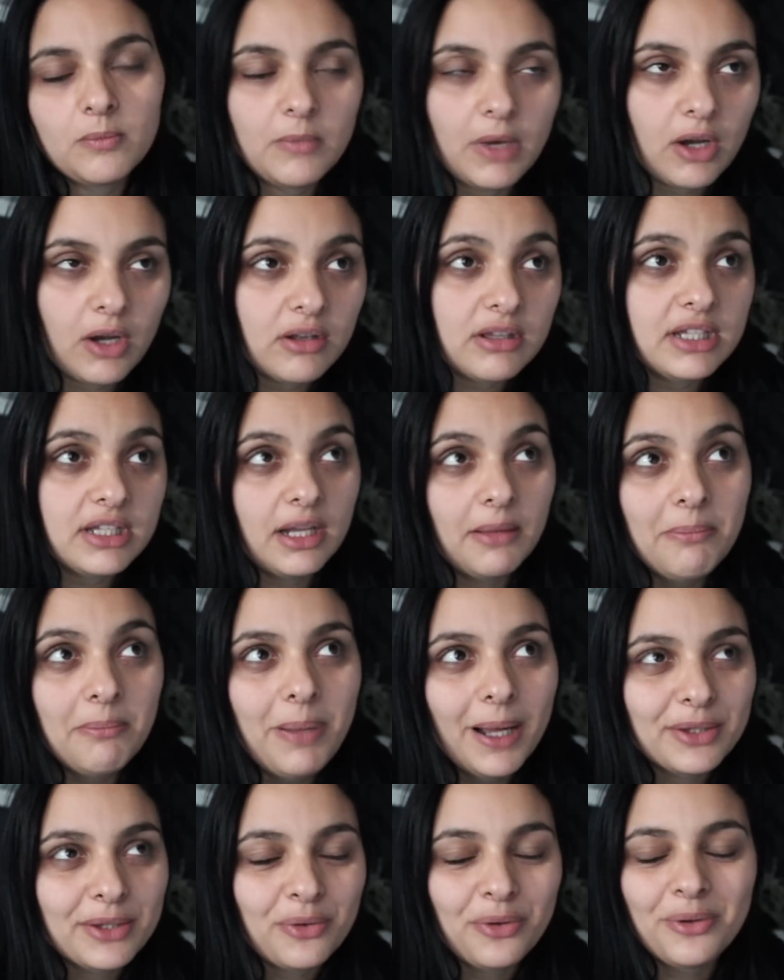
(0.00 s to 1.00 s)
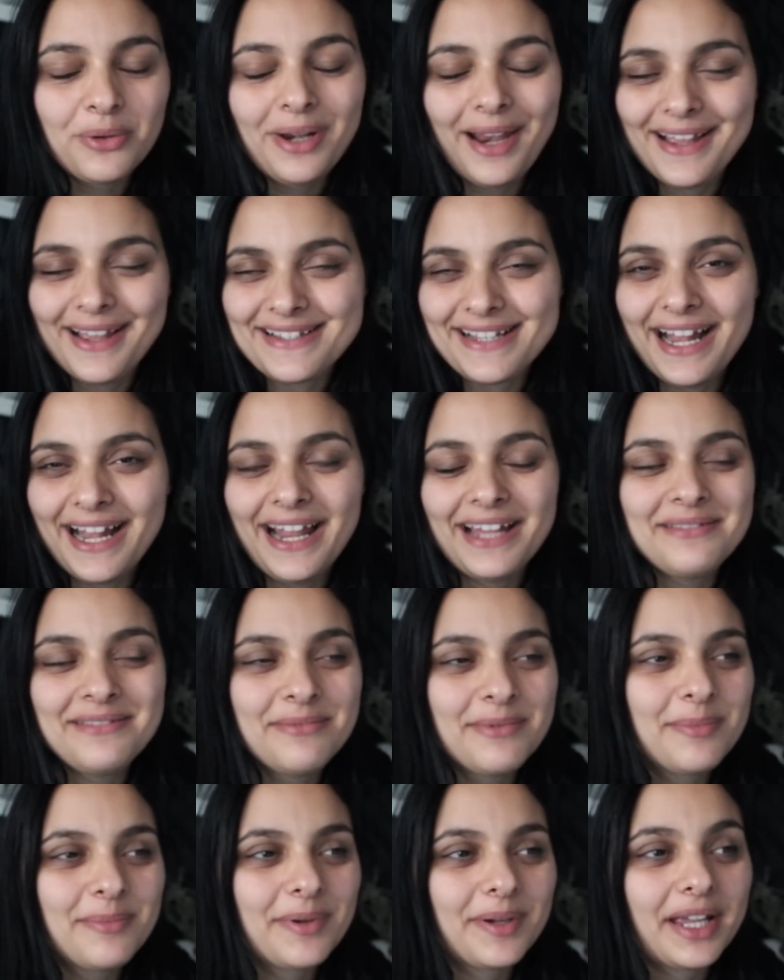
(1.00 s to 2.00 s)
Aaron, il aime pas trop la salade,
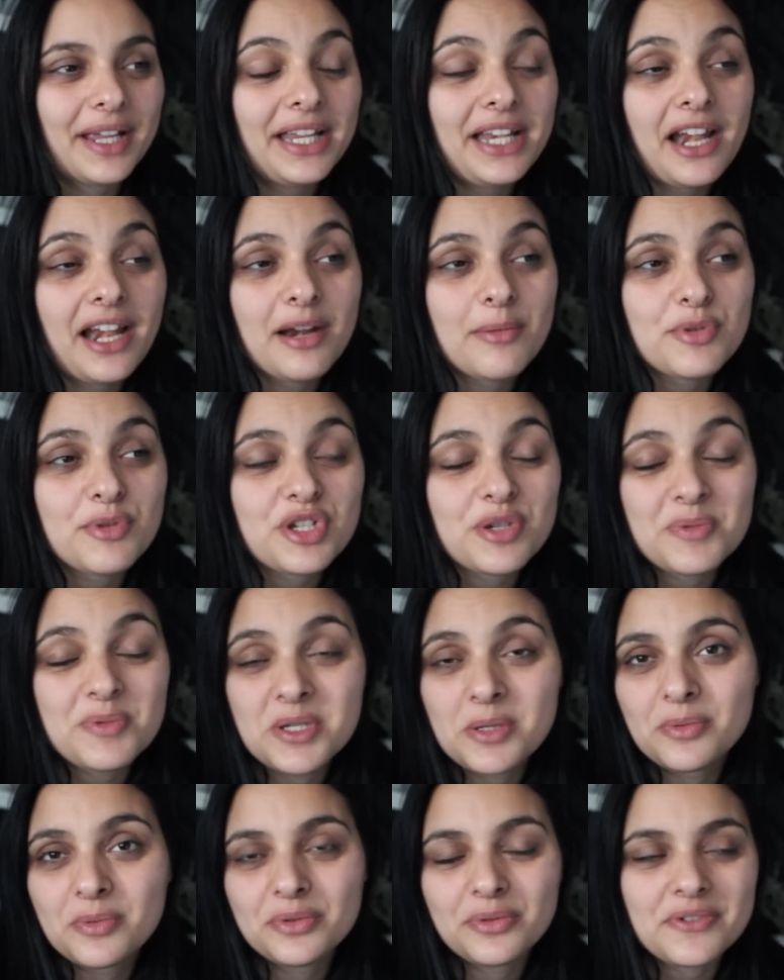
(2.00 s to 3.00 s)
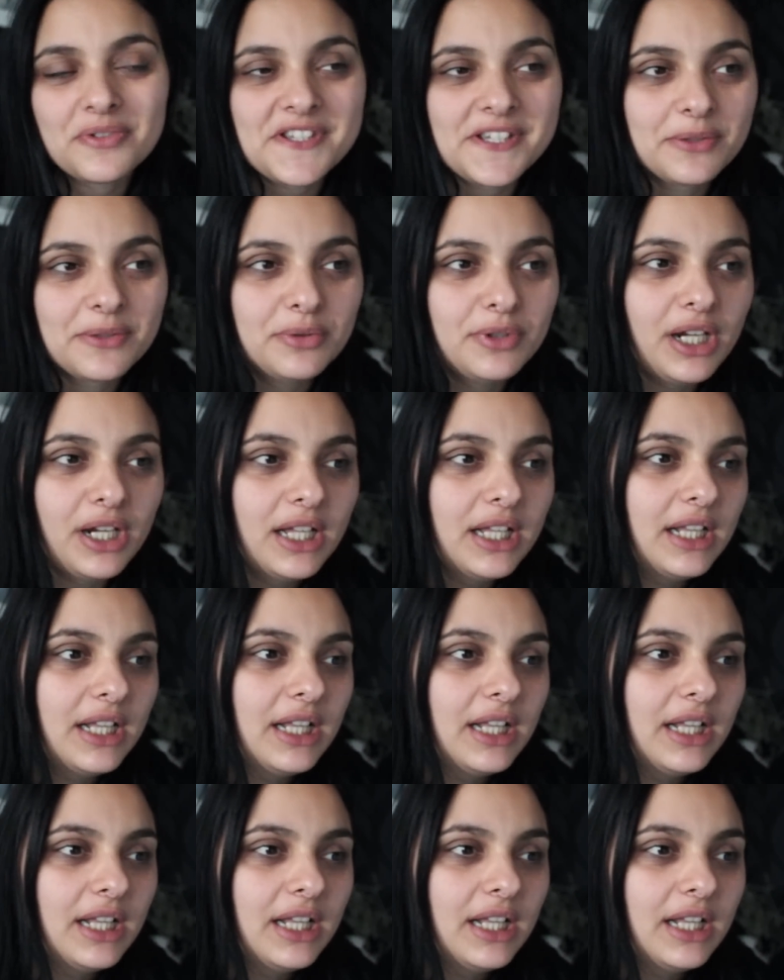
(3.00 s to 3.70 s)
mais bon, Kayla l'a mange un petit peu, donc c'est cool.